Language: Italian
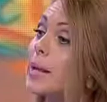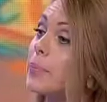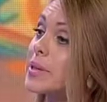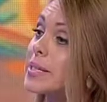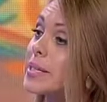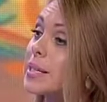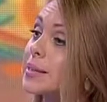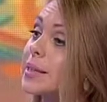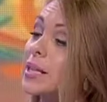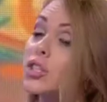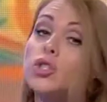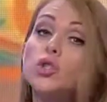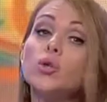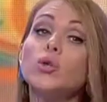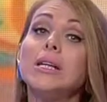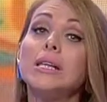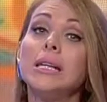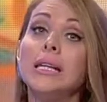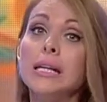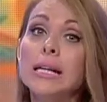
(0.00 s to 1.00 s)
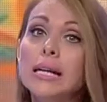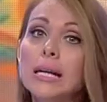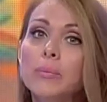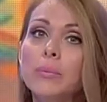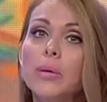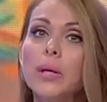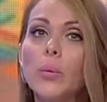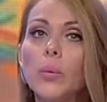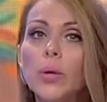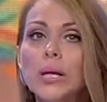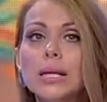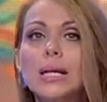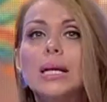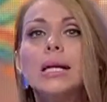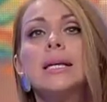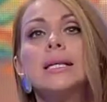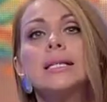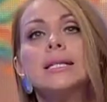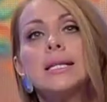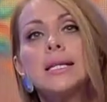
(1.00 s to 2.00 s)
la presentazione di libri,
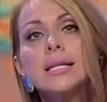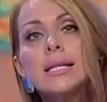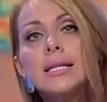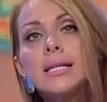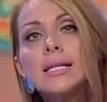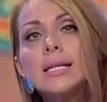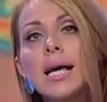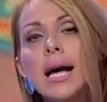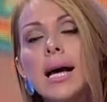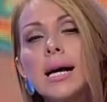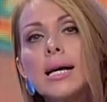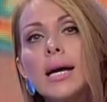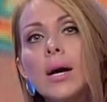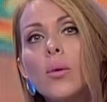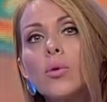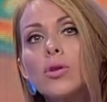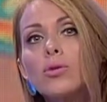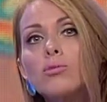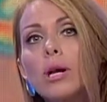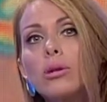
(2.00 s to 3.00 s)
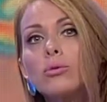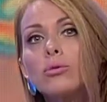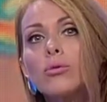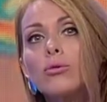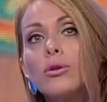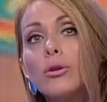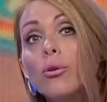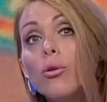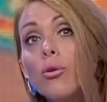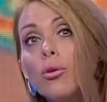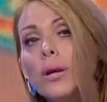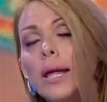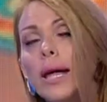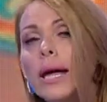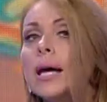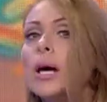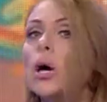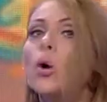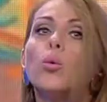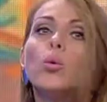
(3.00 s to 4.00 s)
quindi inserirsi anche in questo altro
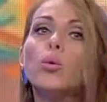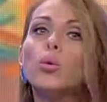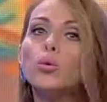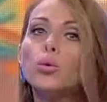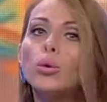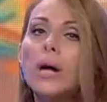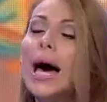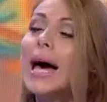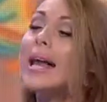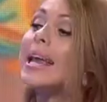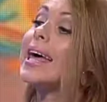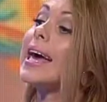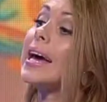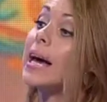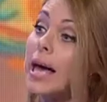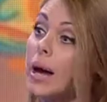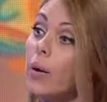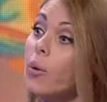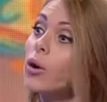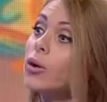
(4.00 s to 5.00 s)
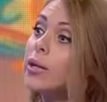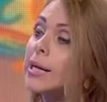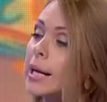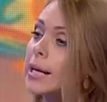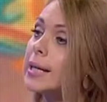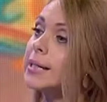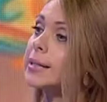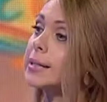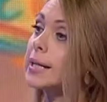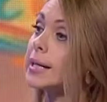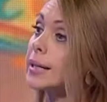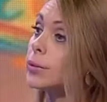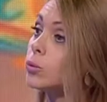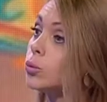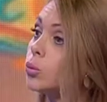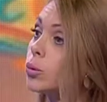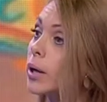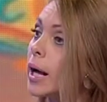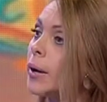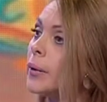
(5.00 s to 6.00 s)
filone culturale che è quello della
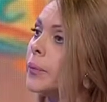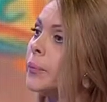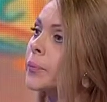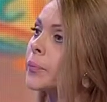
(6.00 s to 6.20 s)
letteratura. Sì,